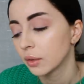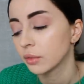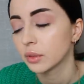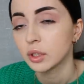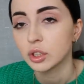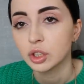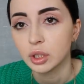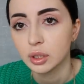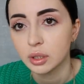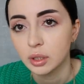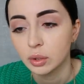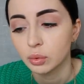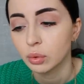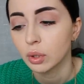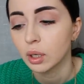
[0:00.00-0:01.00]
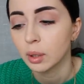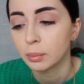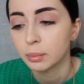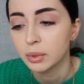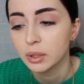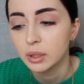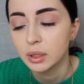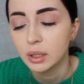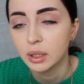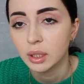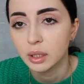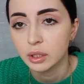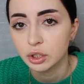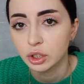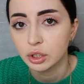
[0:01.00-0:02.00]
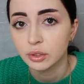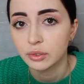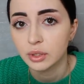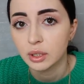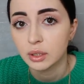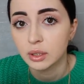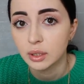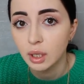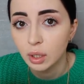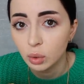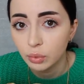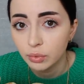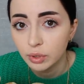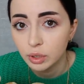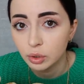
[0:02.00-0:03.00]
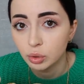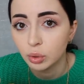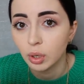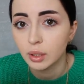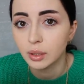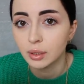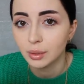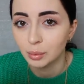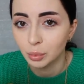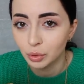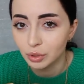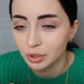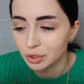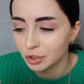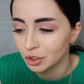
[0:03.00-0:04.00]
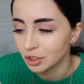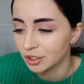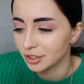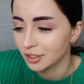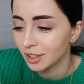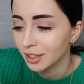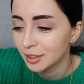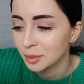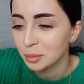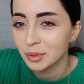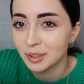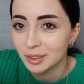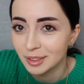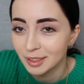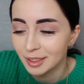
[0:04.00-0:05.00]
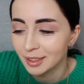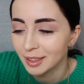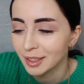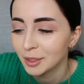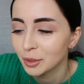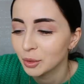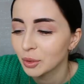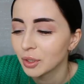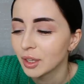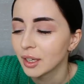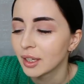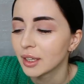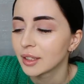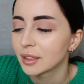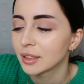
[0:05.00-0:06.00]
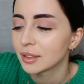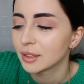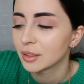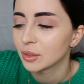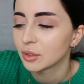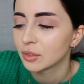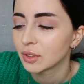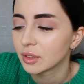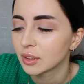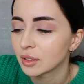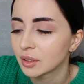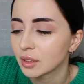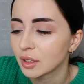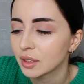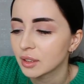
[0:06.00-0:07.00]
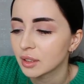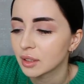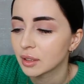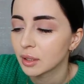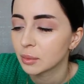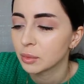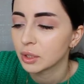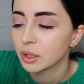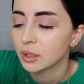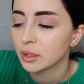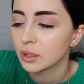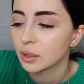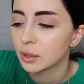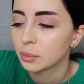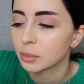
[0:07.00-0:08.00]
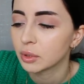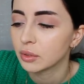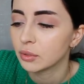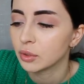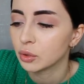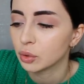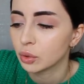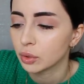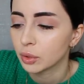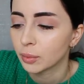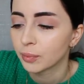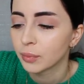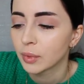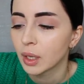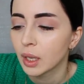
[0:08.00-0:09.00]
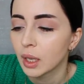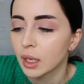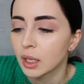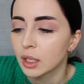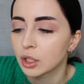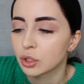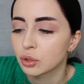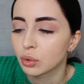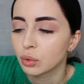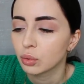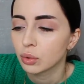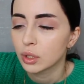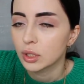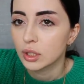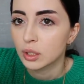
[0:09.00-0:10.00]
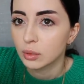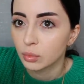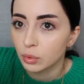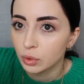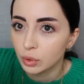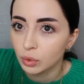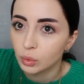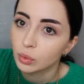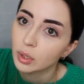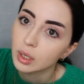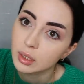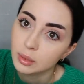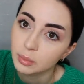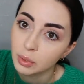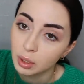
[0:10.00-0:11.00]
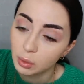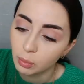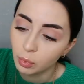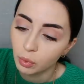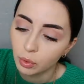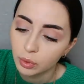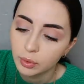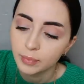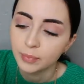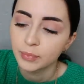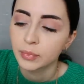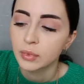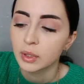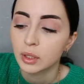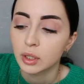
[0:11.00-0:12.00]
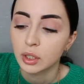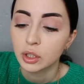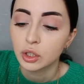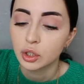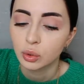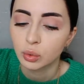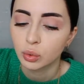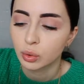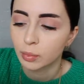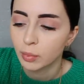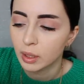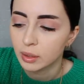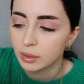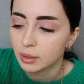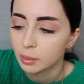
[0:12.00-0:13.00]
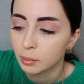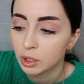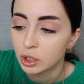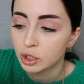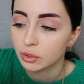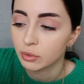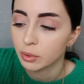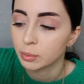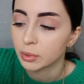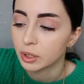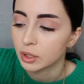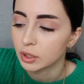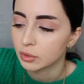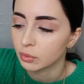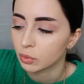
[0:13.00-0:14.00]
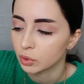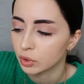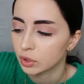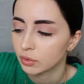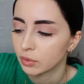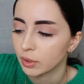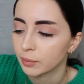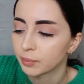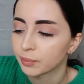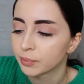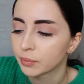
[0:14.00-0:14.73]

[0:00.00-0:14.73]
Флешка откинула копыта, и я решила взять старую флешку. Она работает через раз по настроению. Надеюсь, в этот раз она меня не подведет. И что у нас сегодня? У нас бигбон и шаурма домашнего производства.